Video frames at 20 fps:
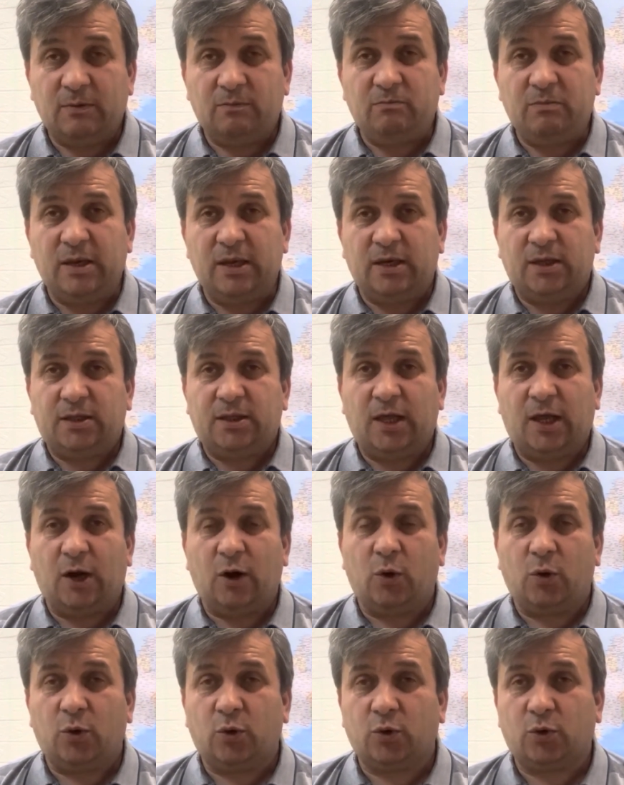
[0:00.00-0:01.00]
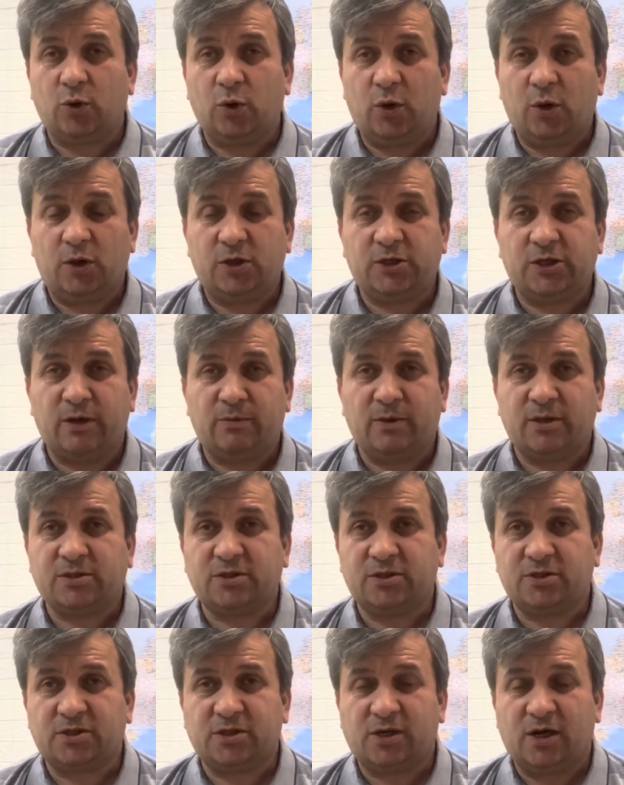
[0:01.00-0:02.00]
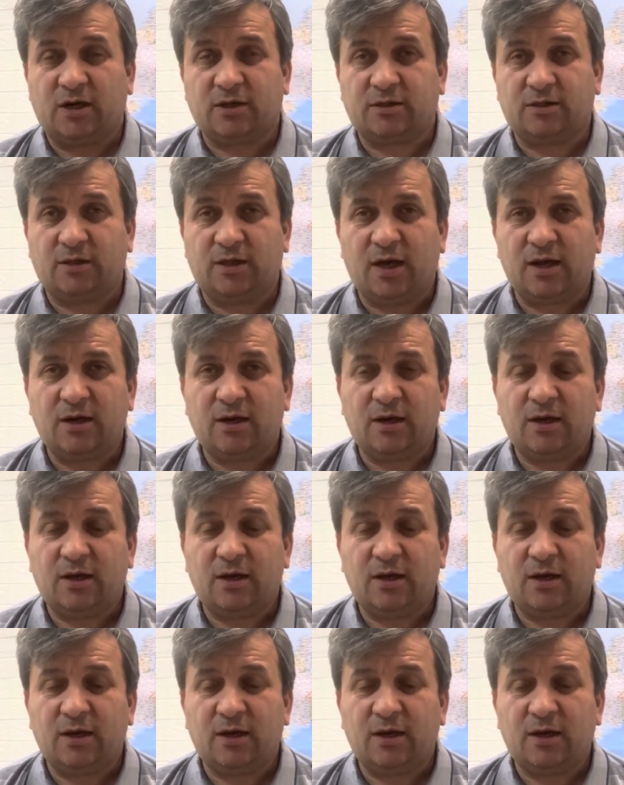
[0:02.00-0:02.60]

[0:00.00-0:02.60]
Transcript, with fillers: bir terör örgütü şeması çıkarttılar